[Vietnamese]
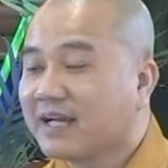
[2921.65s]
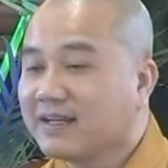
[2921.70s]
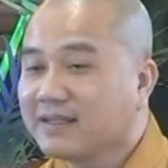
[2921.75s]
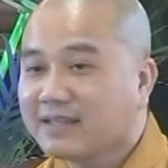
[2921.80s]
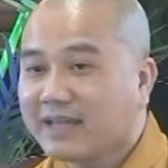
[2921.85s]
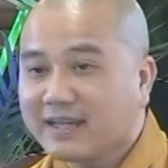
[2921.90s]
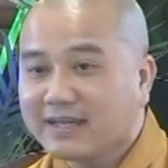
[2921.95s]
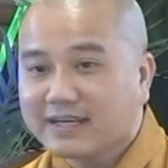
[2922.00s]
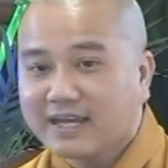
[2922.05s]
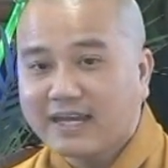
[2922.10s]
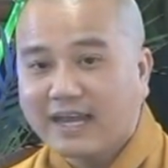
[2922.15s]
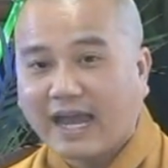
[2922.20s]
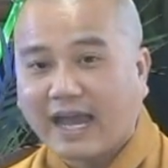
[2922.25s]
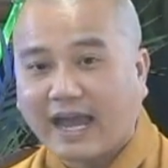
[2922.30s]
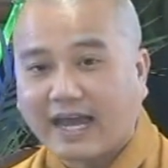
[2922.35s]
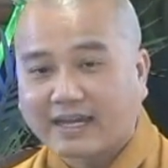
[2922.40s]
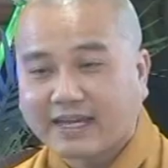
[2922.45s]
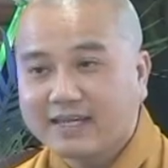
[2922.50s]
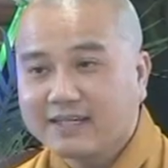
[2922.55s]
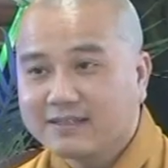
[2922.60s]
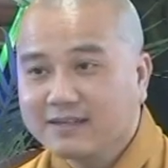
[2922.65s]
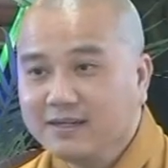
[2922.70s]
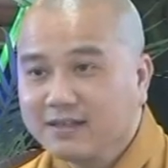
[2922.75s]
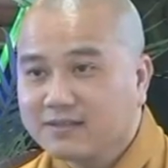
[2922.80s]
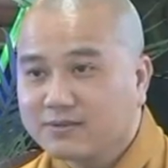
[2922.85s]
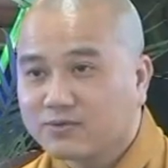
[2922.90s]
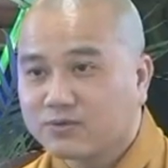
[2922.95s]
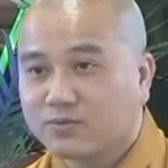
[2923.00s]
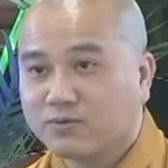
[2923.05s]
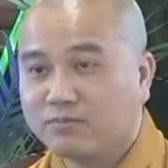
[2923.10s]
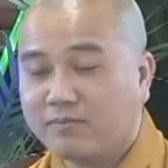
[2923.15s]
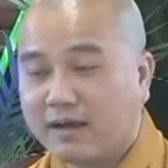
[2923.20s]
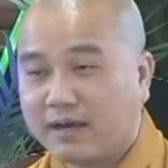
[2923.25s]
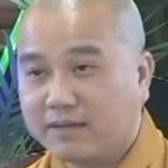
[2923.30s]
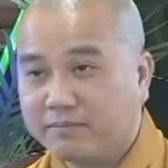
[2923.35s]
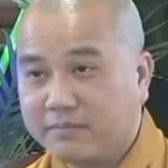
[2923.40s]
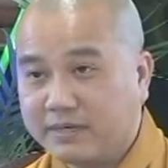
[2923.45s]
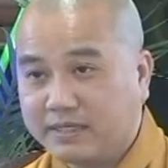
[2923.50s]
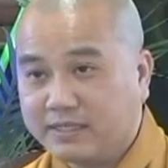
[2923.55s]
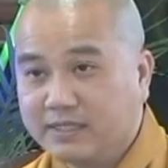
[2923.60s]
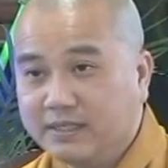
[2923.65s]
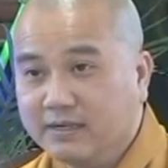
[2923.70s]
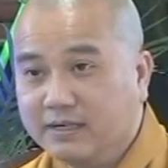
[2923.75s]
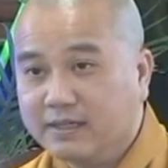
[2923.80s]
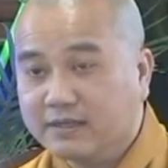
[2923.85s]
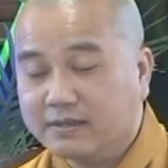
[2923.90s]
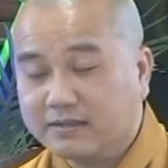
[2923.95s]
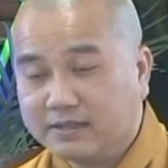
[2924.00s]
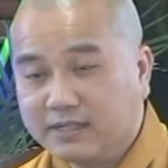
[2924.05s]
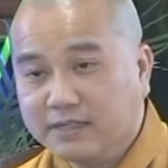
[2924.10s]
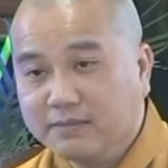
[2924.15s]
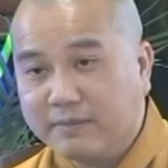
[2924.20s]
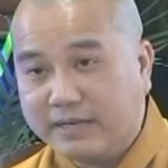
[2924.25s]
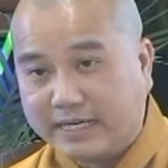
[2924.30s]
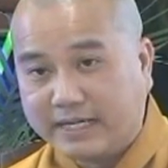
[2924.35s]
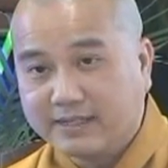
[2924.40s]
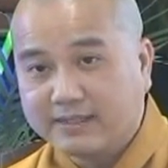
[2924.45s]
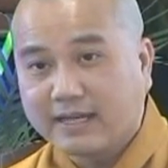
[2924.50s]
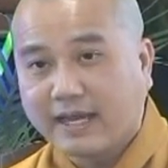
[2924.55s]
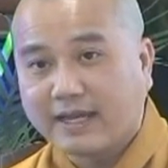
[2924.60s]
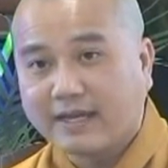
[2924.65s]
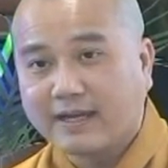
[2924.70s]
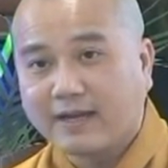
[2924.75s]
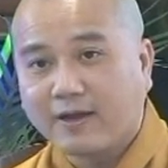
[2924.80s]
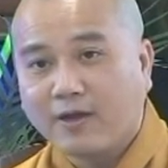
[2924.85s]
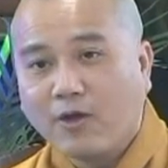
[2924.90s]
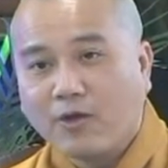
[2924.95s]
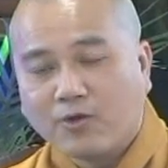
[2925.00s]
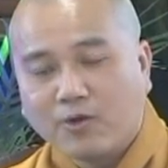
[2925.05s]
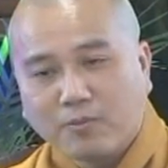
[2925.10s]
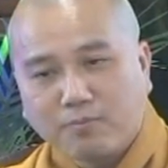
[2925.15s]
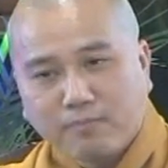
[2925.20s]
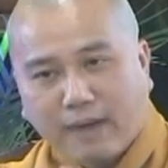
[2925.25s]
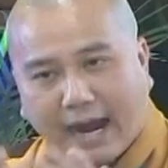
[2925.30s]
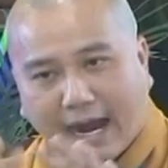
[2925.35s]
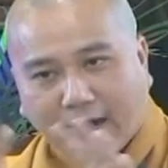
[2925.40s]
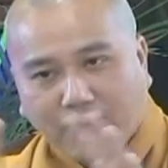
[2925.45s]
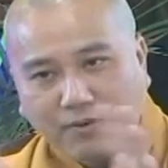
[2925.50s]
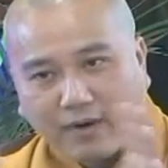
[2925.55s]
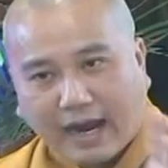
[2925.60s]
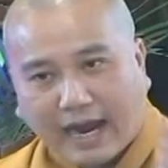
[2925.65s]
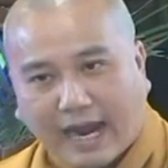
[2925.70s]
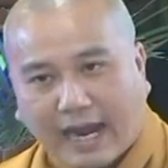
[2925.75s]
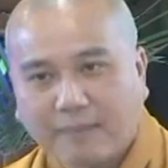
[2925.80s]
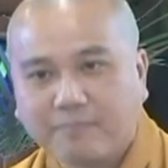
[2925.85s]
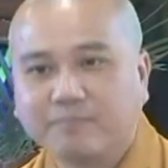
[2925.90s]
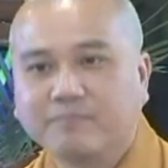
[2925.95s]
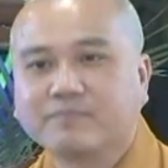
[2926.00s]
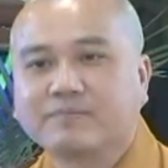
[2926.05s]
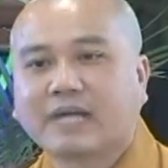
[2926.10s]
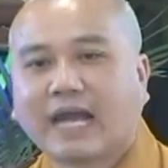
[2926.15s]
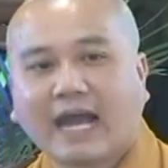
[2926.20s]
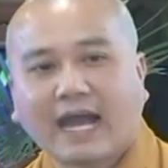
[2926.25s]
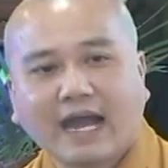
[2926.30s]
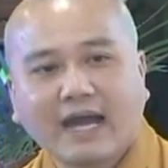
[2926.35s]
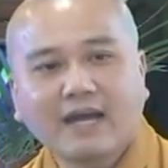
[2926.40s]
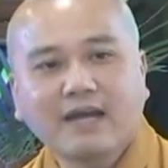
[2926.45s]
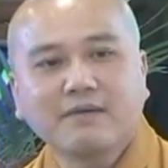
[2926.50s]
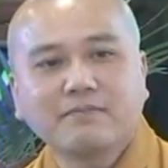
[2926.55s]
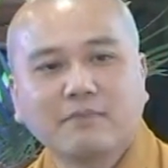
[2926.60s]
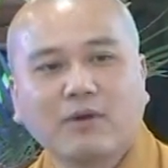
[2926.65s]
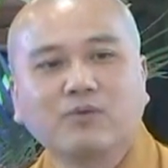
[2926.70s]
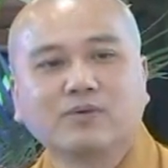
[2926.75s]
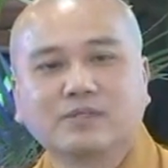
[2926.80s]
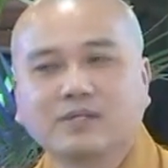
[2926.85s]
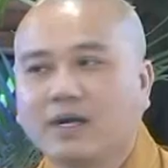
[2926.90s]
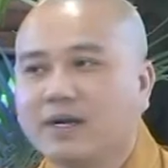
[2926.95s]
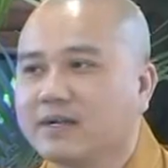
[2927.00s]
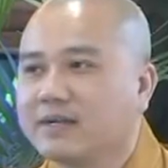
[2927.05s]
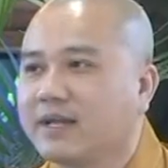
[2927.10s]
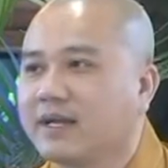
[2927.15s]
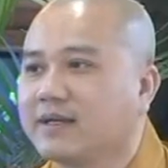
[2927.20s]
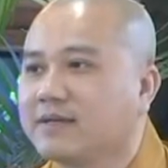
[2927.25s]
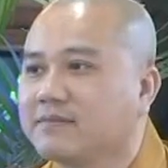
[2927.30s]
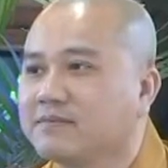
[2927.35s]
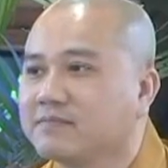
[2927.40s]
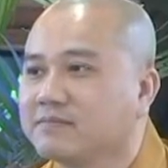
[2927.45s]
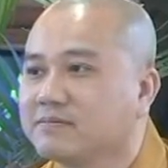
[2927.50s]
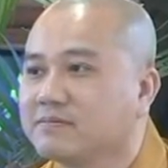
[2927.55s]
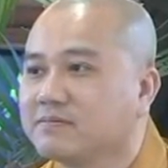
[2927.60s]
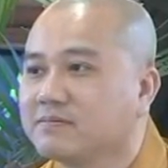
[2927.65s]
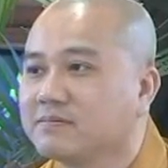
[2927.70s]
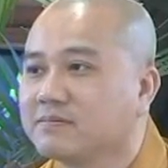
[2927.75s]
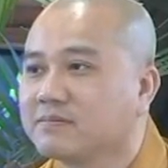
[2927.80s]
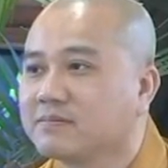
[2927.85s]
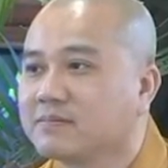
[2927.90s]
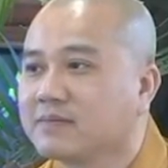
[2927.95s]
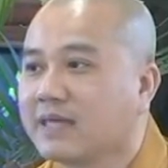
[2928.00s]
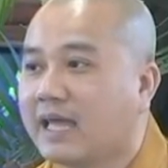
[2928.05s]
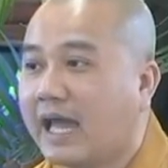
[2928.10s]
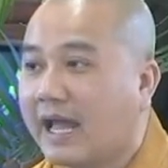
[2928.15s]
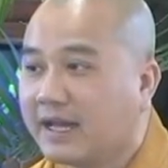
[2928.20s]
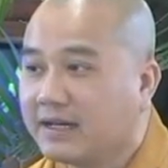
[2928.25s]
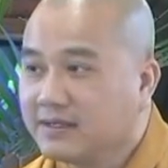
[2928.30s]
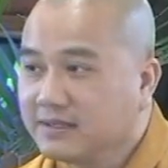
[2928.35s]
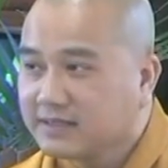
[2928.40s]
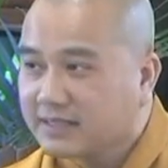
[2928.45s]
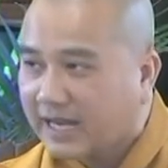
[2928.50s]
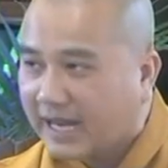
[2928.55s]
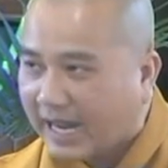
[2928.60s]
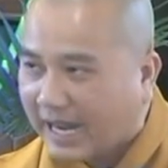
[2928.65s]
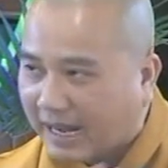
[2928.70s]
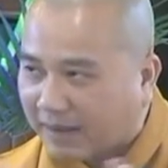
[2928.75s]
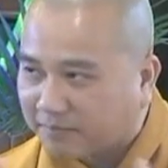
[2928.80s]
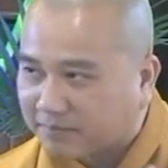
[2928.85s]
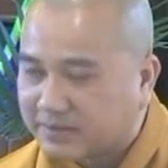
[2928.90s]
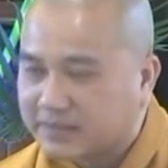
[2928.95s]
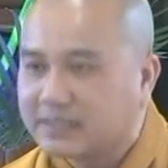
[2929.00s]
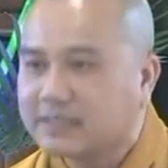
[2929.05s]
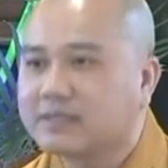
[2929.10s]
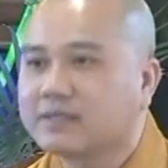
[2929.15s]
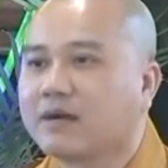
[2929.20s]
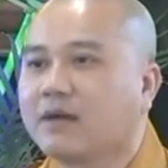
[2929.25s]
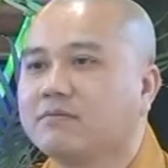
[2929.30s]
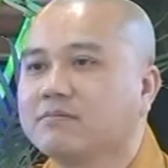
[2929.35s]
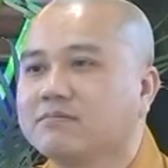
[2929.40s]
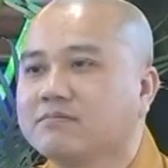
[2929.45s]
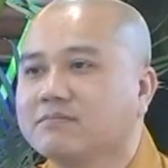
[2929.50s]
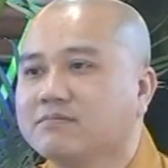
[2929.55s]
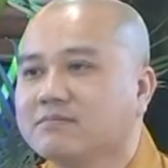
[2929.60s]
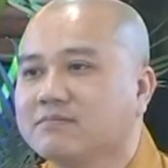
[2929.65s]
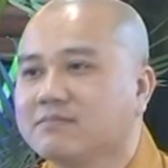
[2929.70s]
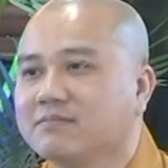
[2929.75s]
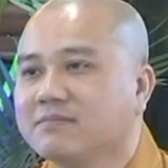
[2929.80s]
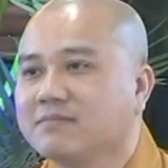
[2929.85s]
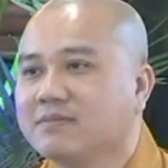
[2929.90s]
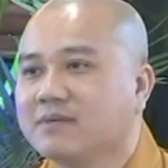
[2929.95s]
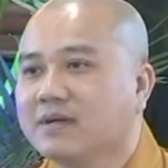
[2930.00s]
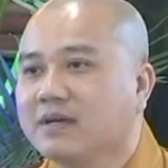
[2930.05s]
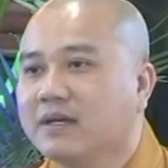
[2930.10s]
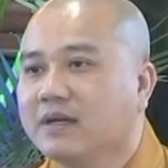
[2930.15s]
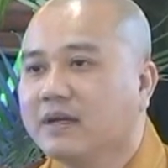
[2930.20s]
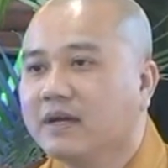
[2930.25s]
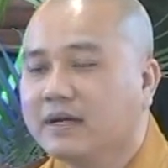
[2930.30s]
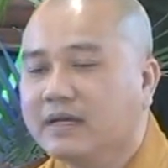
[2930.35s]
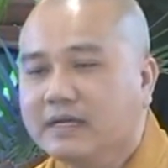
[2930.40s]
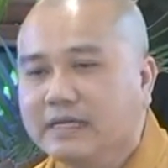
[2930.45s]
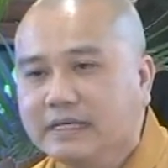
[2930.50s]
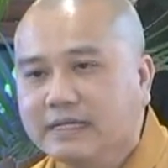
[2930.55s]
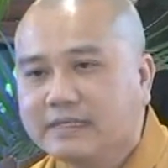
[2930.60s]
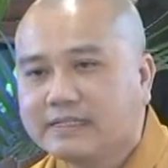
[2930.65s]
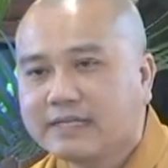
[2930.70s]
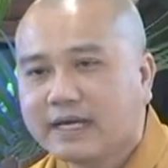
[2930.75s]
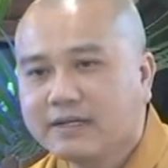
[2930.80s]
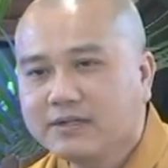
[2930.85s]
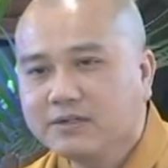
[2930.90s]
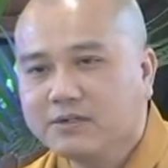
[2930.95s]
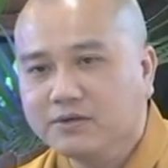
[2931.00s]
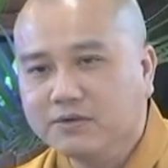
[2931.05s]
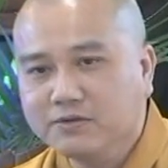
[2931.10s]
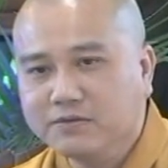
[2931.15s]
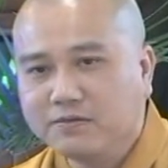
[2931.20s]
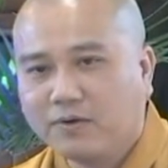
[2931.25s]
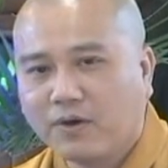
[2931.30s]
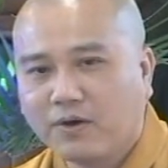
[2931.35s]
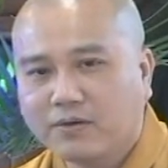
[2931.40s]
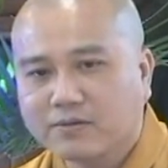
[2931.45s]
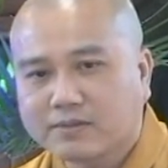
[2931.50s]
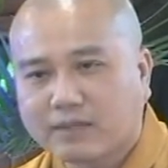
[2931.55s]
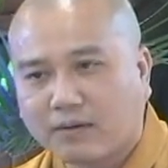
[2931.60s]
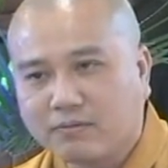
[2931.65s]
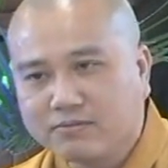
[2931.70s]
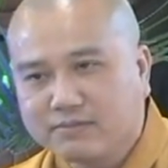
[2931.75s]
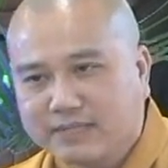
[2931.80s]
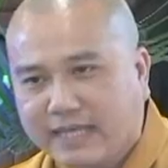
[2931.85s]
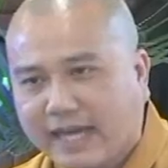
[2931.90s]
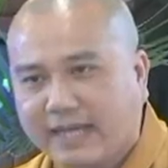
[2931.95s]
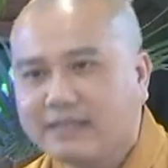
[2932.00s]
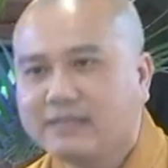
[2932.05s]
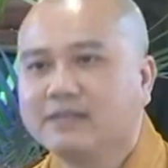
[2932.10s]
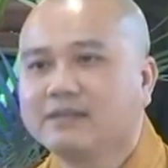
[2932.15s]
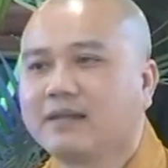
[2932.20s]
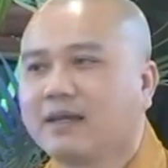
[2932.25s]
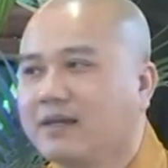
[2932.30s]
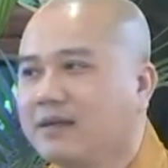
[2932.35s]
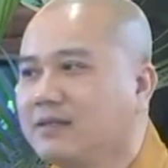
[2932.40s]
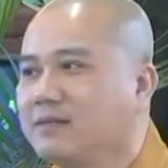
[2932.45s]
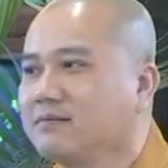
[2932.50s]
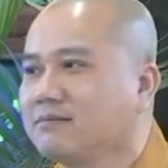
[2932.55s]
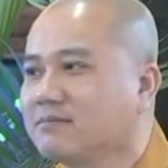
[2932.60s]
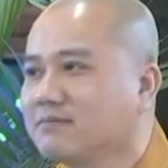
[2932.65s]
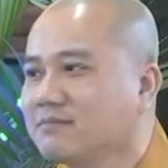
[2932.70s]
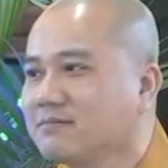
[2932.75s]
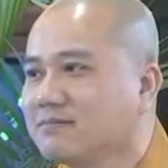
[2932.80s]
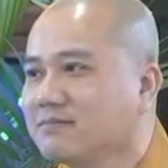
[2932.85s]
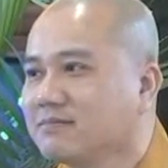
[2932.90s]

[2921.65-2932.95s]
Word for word: Cái cái cái cái, cái đức mà bị như, như biển này, nó bao hàm cả bầu trời này. Hải đức hàm thiên không. Y chánh hữu vô, tổng giai như thị.